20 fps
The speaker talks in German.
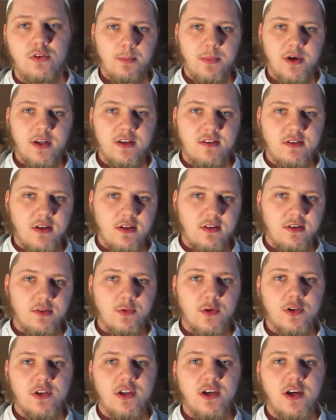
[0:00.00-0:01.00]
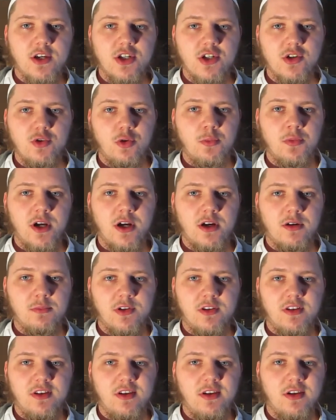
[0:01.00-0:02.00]
Präzise wird der rechte Umgang
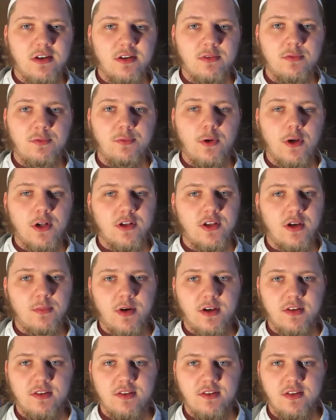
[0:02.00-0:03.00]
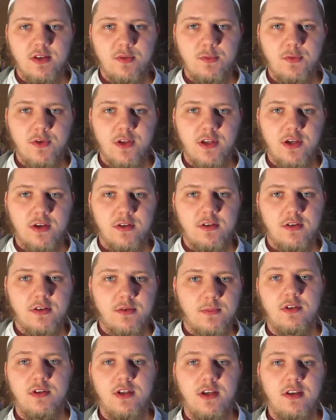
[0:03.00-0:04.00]
mit Tieren folgendermaßen definiert.
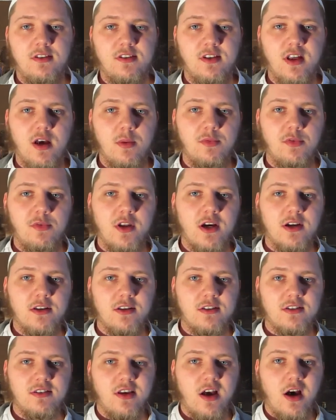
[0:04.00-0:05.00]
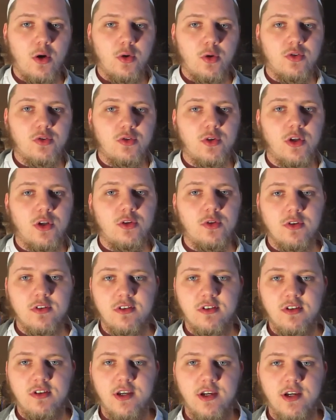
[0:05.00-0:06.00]
Der Islam verlangt, dass Haus oder
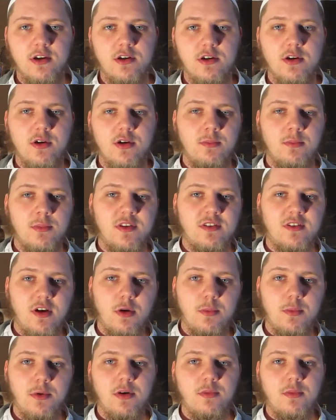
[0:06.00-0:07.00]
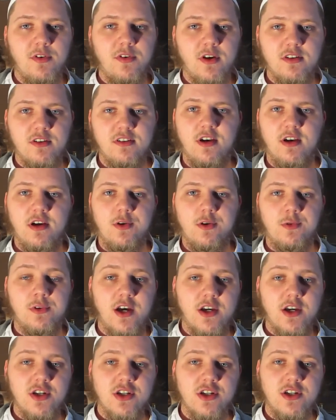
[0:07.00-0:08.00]
Nutztiere mit sauberem Wasser und
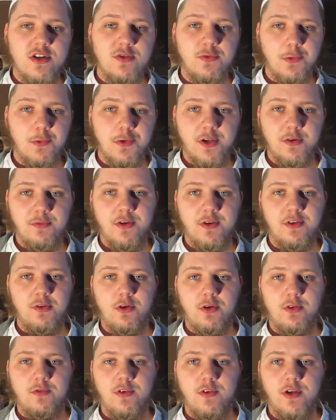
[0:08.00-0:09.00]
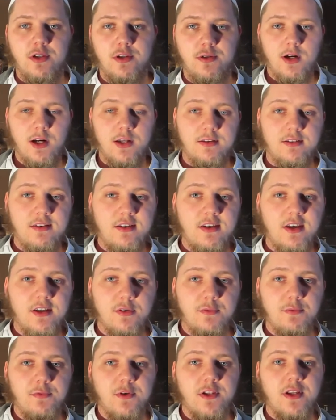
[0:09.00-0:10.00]
reichlich Futter versorgt werden. Ein Tier
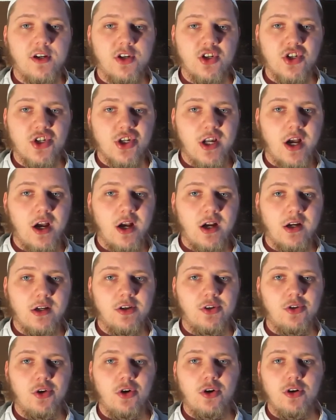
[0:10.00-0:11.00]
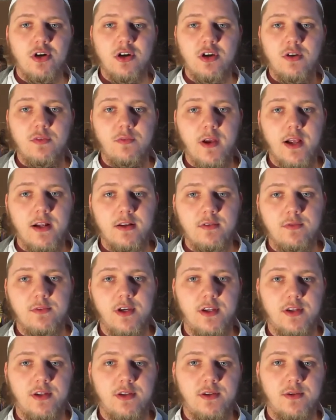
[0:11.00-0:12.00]
darf weder geschlagen noch gequält
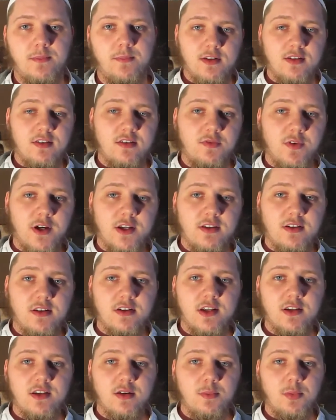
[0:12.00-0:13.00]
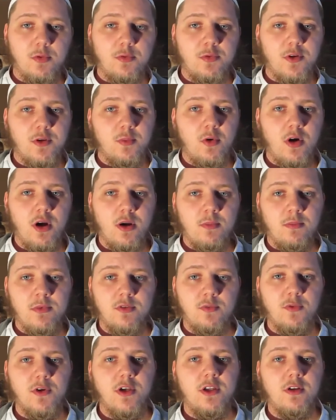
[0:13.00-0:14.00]
werden des Weiteren hat der Prophet
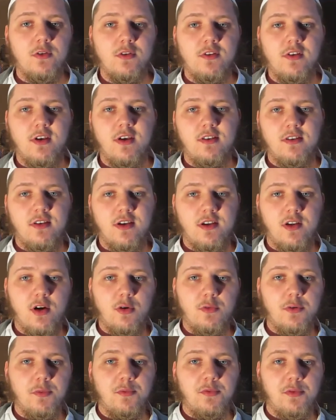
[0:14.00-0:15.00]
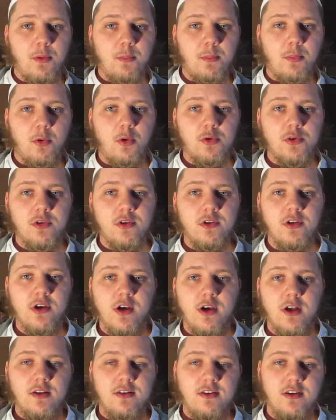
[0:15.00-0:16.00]
Mohammed Frieden und Segen seien auf ihm verboten,
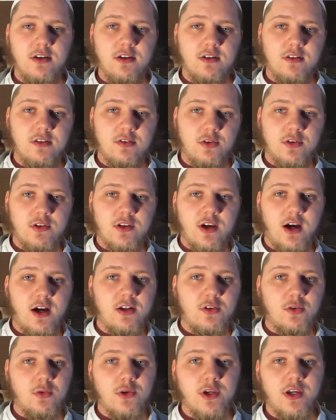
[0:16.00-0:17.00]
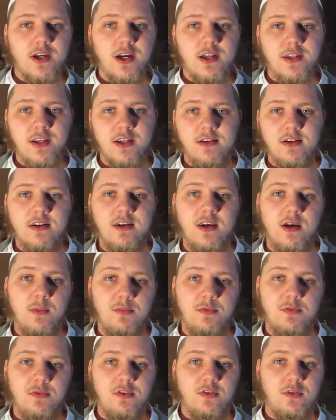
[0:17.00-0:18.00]
Tiere zur Unterhaltung gegeneinander
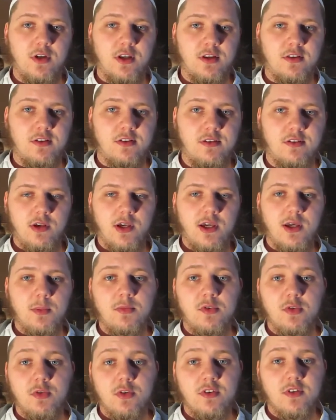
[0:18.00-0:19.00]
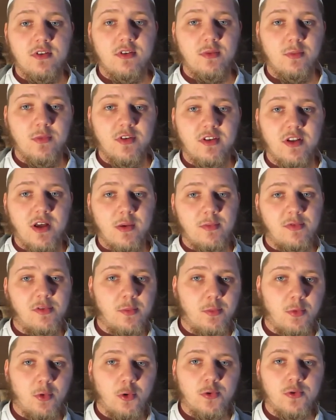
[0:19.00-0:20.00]
kämpfen zu lassen. Ebenso ist es im Islam
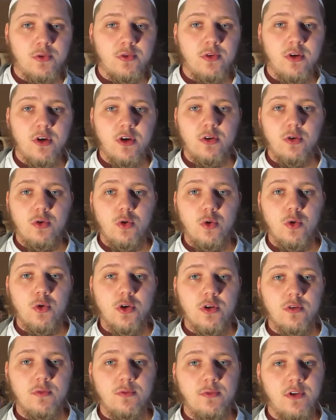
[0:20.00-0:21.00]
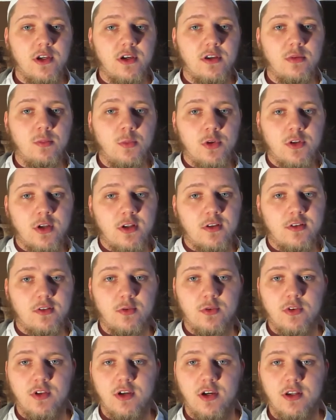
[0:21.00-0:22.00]
verboten, Küken von ihren Müttern
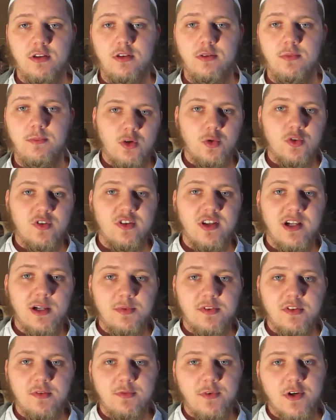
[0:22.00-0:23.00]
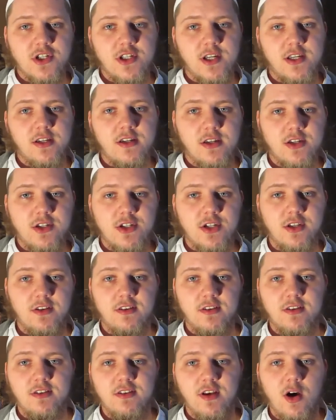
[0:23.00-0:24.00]
zu trennen. Und selbstverständlich
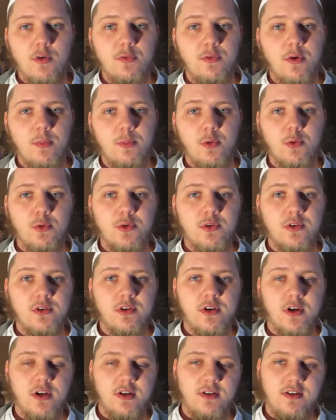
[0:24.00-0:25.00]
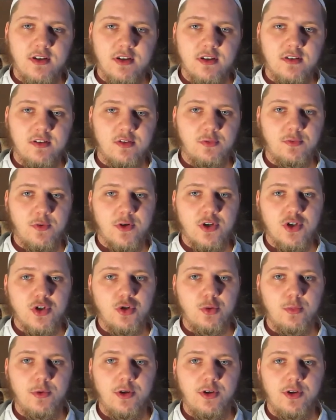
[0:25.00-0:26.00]
ist es auch verboten, Tiere zu
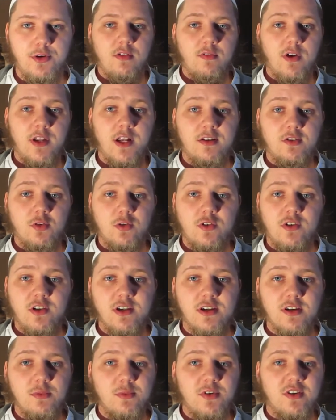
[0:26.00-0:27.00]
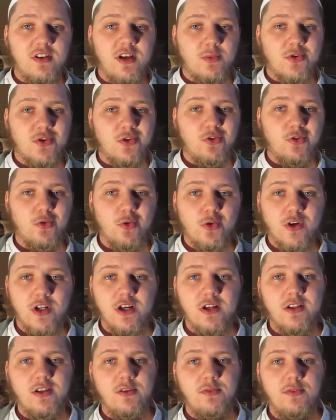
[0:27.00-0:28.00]
verstümmeln. Wenn also Tiere im Islam schon so
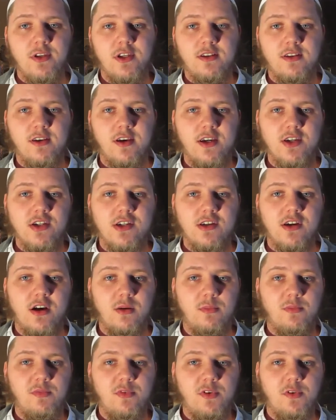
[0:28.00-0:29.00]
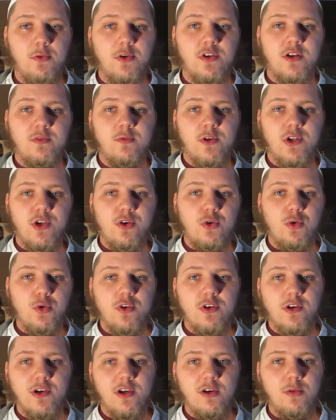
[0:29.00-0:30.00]
klar definierte Rechte haben, wie wird dann wohl die
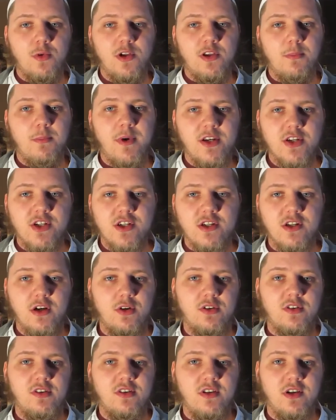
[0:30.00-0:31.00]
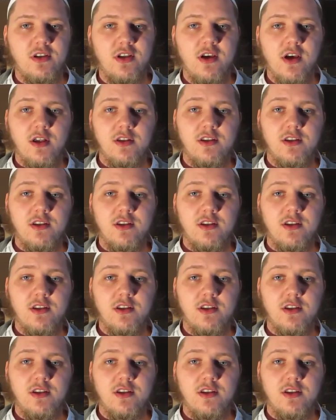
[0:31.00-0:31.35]
Güte gegenüber dem Menschen aussehen,